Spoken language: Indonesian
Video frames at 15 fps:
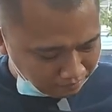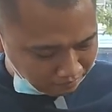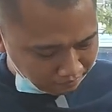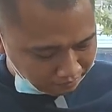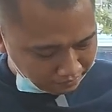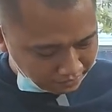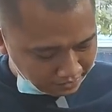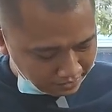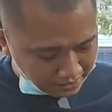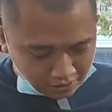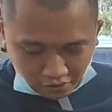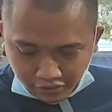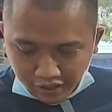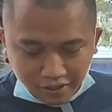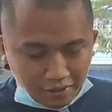Hmm.
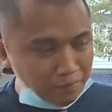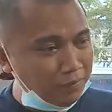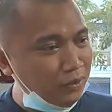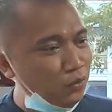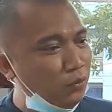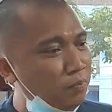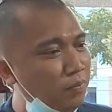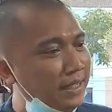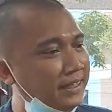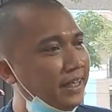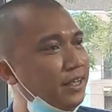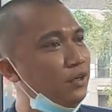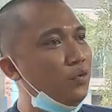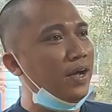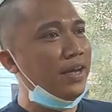Oh ini
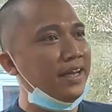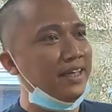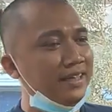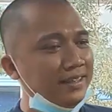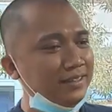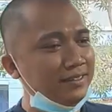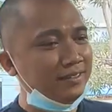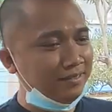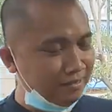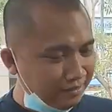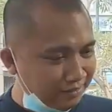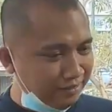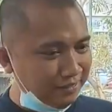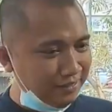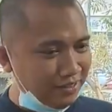baterainya dua? Dua, dua
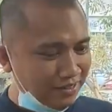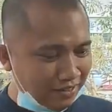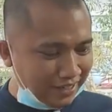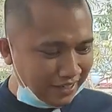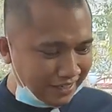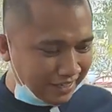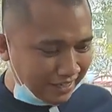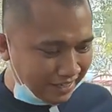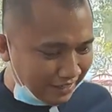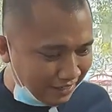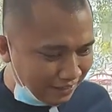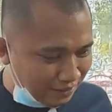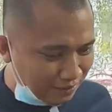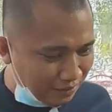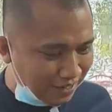baterai. Hmm, Oke, okay.
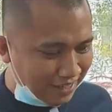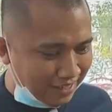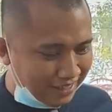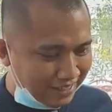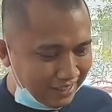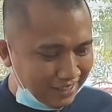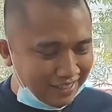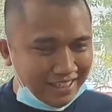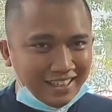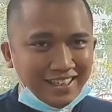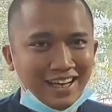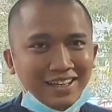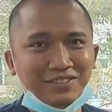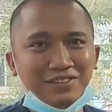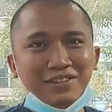wah
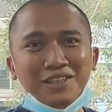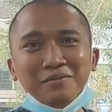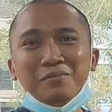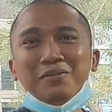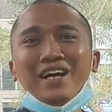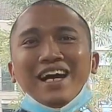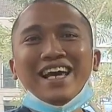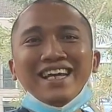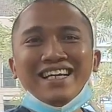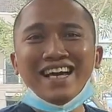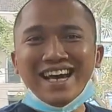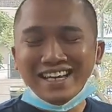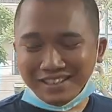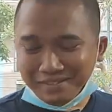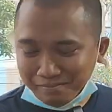langsung dibukain
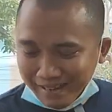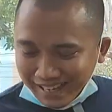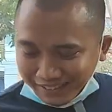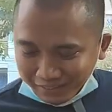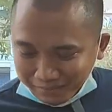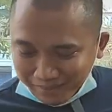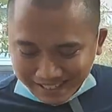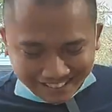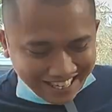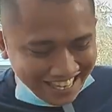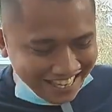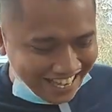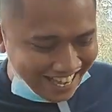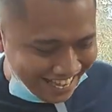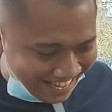guys batu
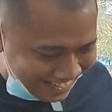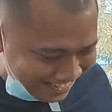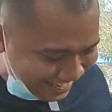baterainya